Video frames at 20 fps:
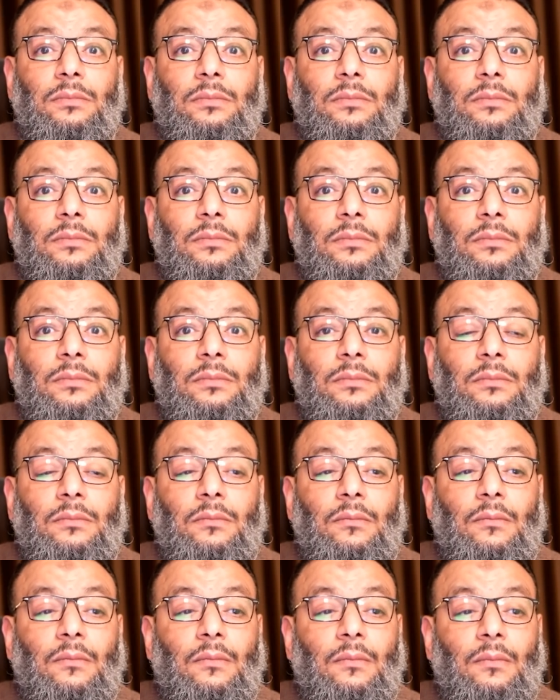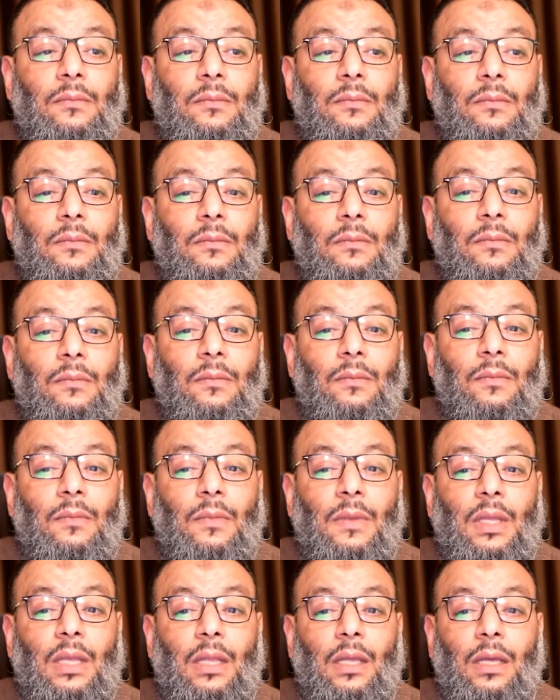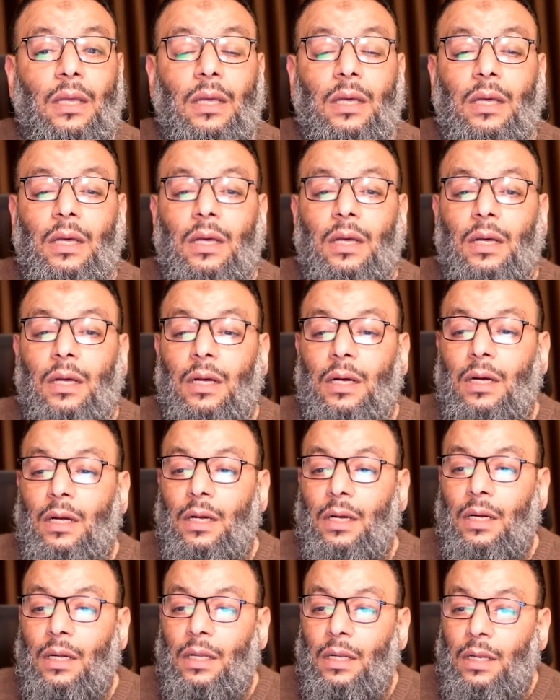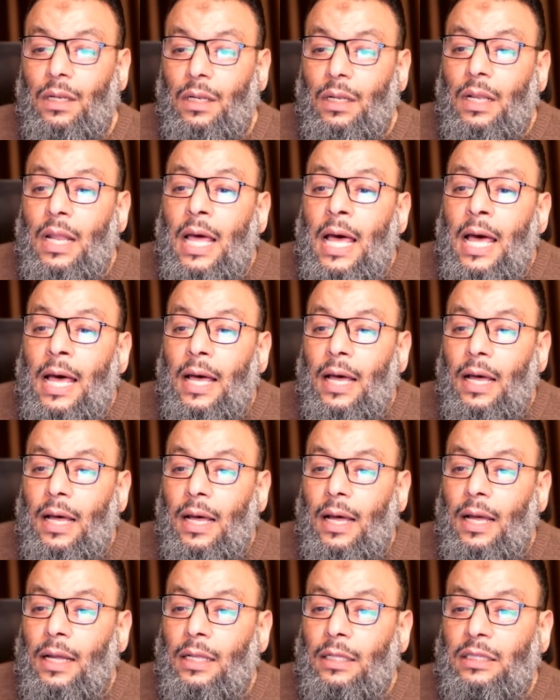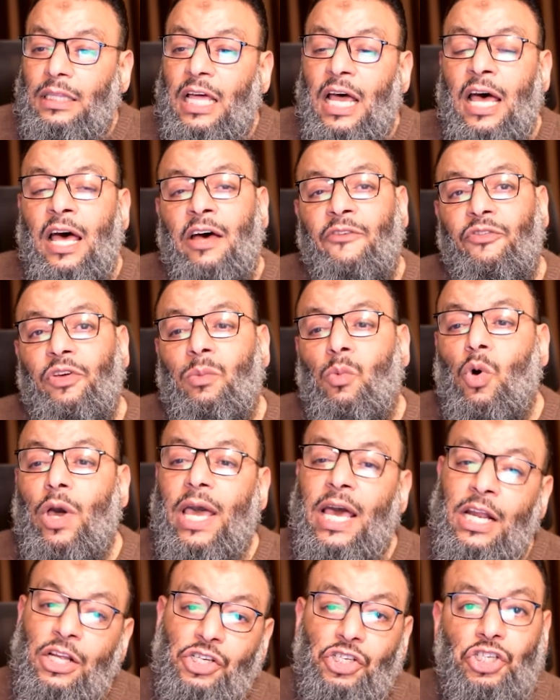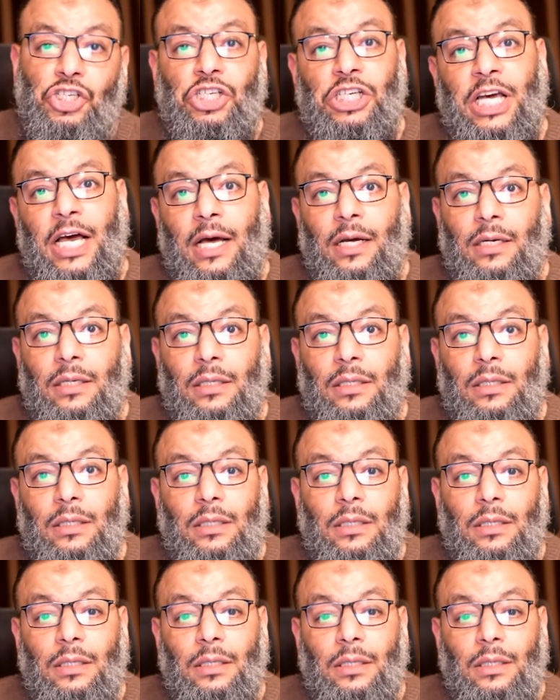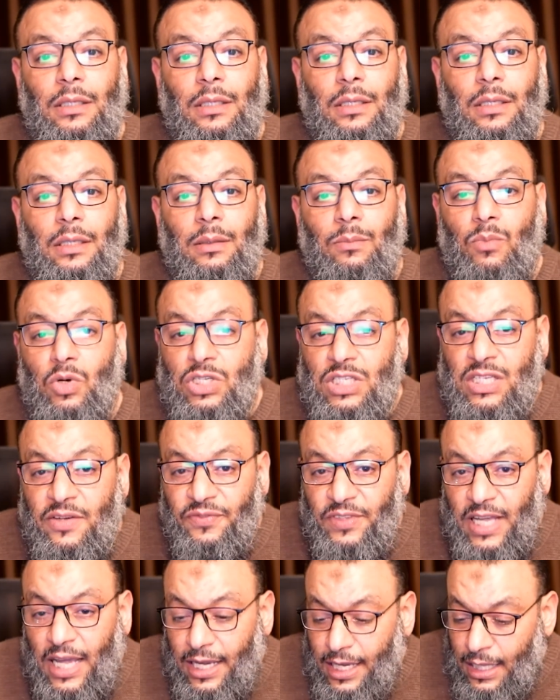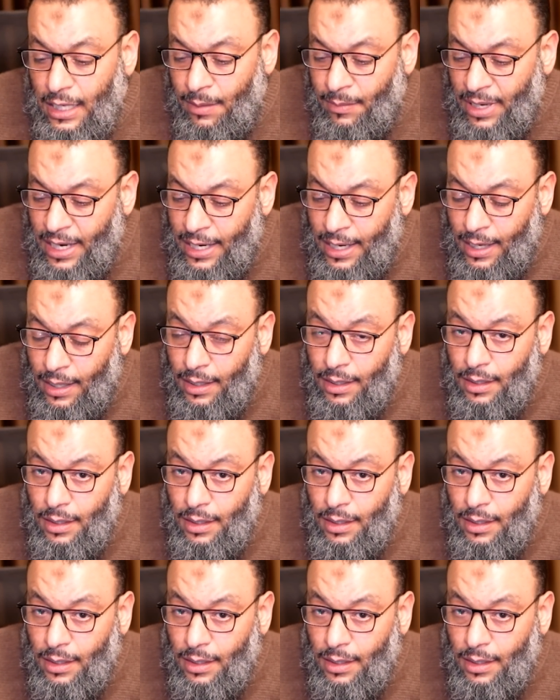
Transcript: هذا في كتب الشيعة لو في كتب بخاري لا ده في بخاري الشيعة بص افتح كده معايا